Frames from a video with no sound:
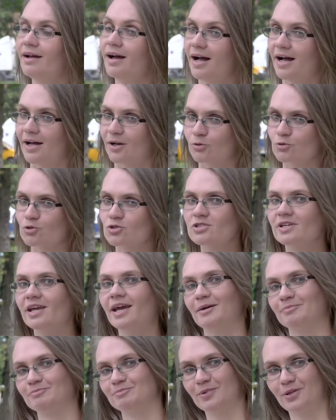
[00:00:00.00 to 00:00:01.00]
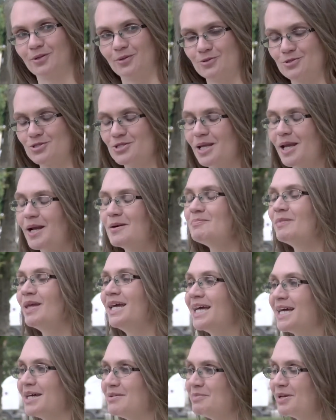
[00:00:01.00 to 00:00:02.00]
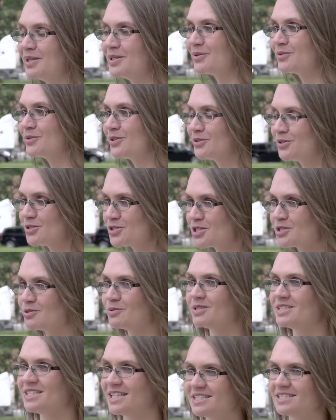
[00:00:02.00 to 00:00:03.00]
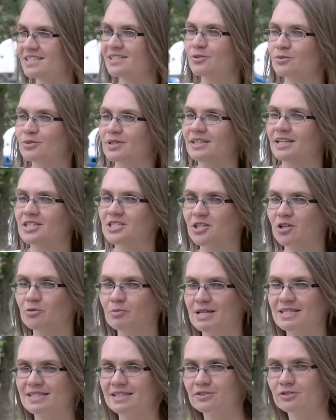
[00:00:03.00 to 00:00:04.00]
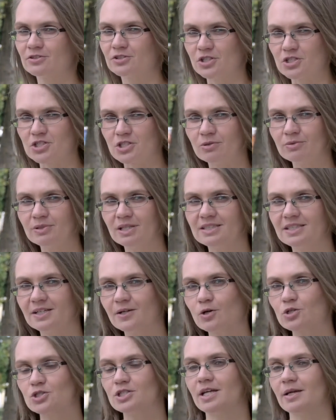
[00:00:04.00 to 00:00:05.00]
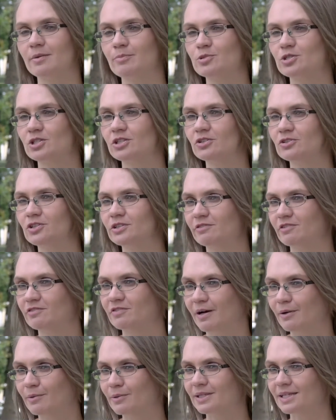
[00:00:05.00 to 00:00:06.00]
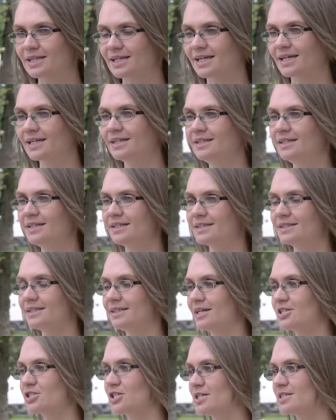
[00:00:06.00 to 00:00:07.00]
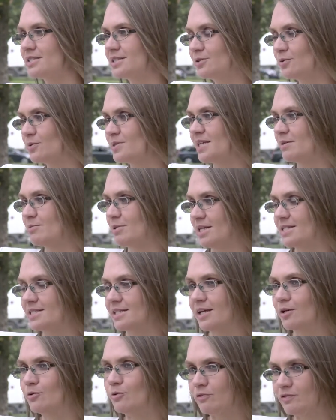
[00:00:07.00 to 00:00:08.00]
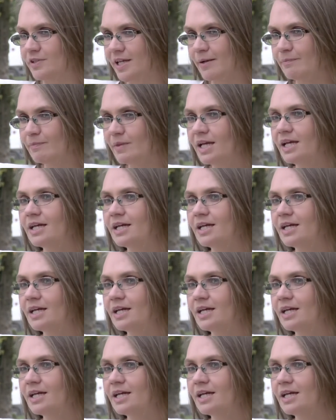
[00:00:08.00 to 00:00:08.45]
A różnie, różnie. Będą dotyczyły dziedzin, które naszego miasta dotyczą, dlatego że przygotowywały je e, nasze instytucje miejskie głównie,